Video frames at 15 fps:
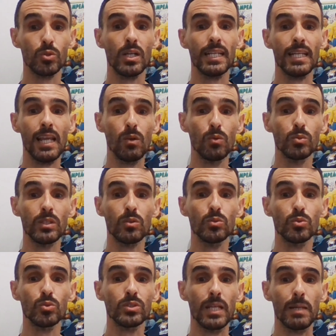aquela luta
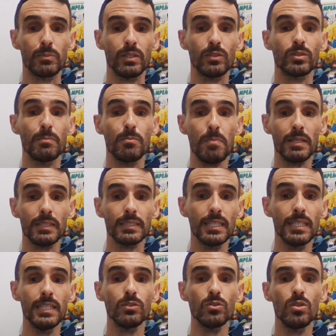contra o tempo, né? o tempo
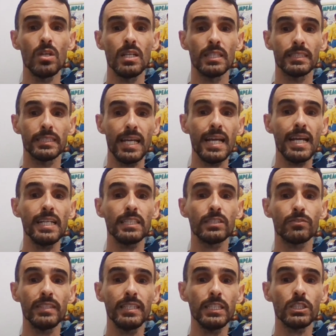passando, 10,
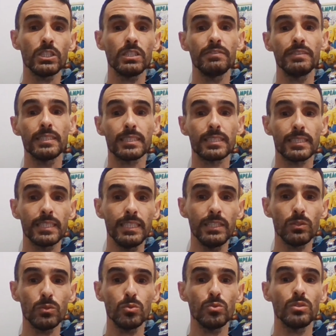20,
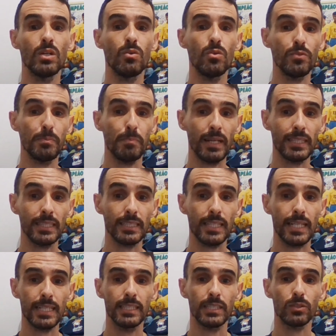25, não houve parada
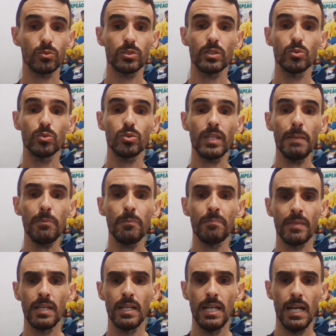técnica no segundo tempo,
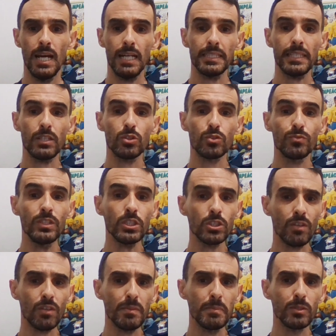até que aos
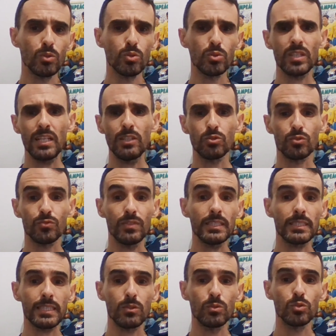29 minutos, ali uns 20
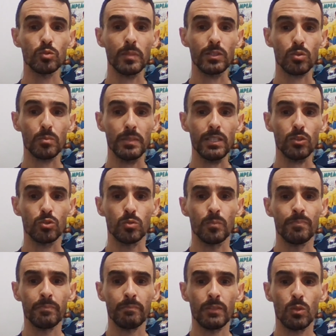segundos mais ou menos,
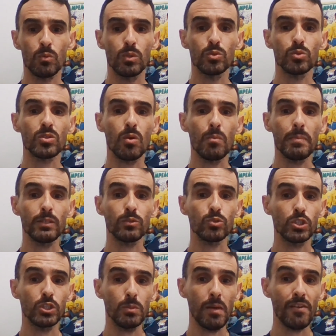quando o São Bento
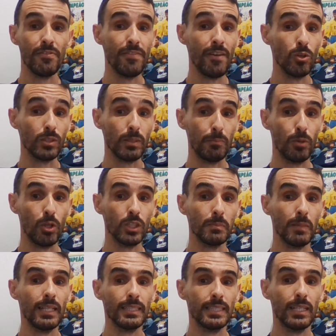tinha uma falta
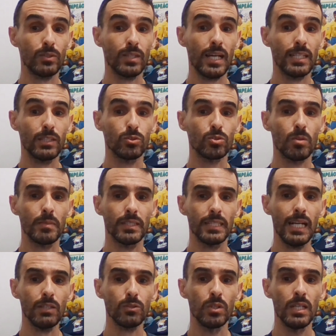próxima à lateral da área do São
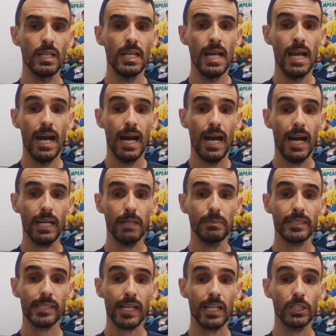Bernardo, a
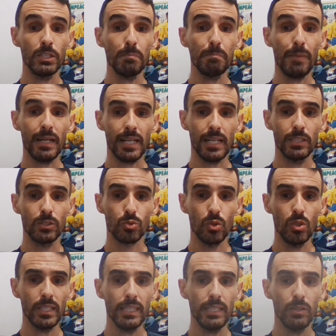arbitragem
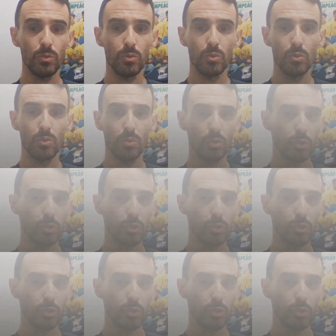paralisou né, o, o